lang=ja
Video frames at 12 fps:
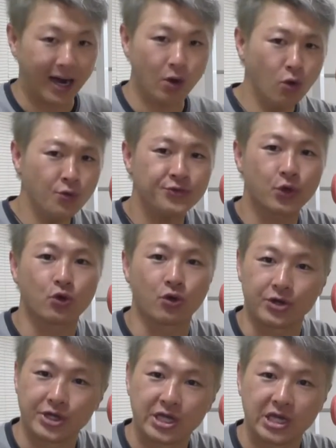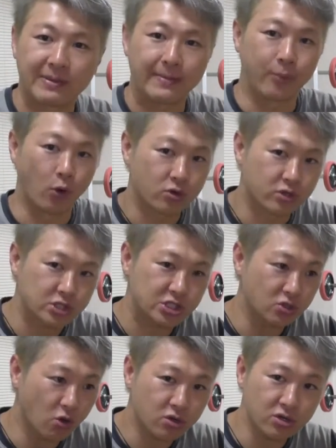顎のところに、まあ、
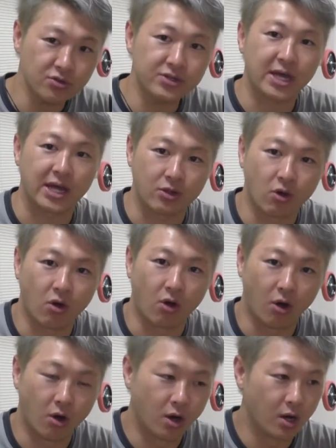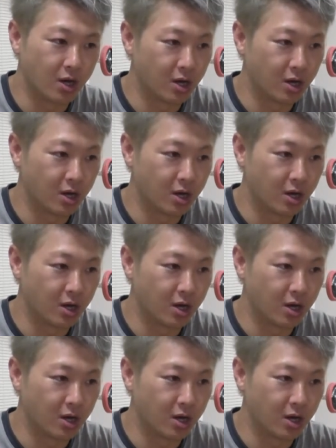ボックスを置くんだけど、